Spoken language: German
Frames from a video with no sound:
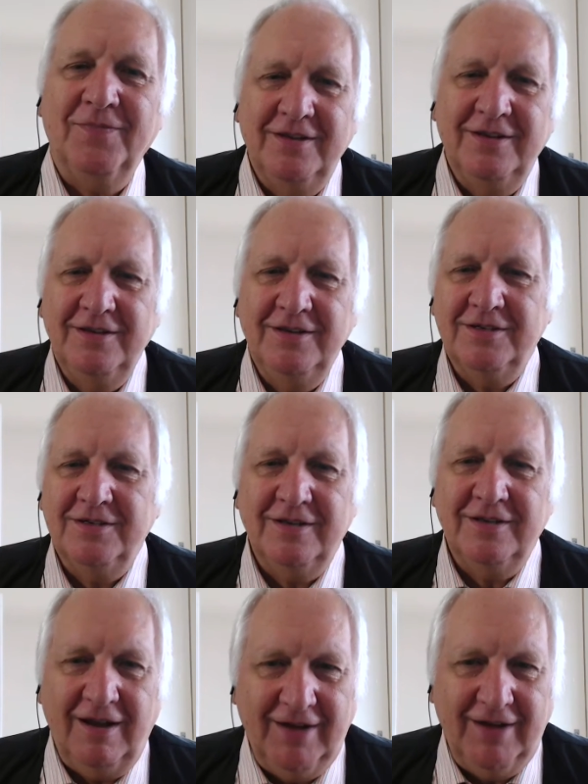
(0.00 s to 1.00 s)

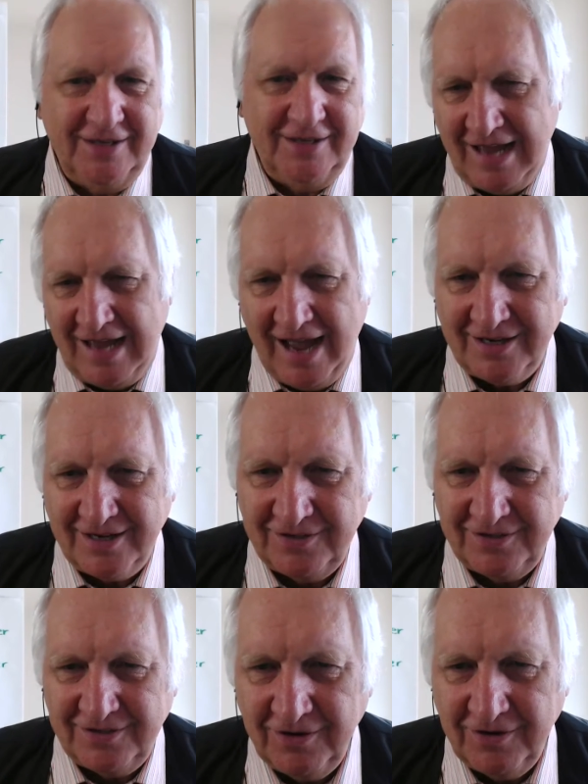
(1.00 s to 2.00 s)
diese weiteren
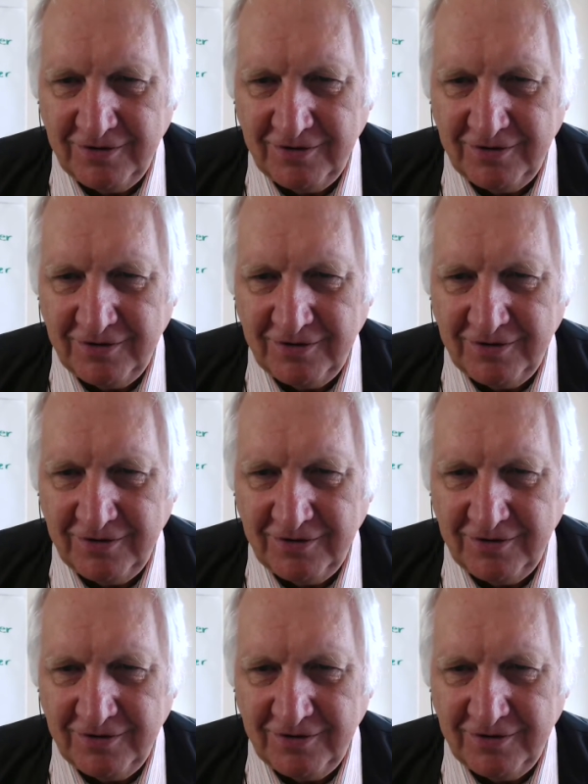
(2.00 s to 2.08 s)
80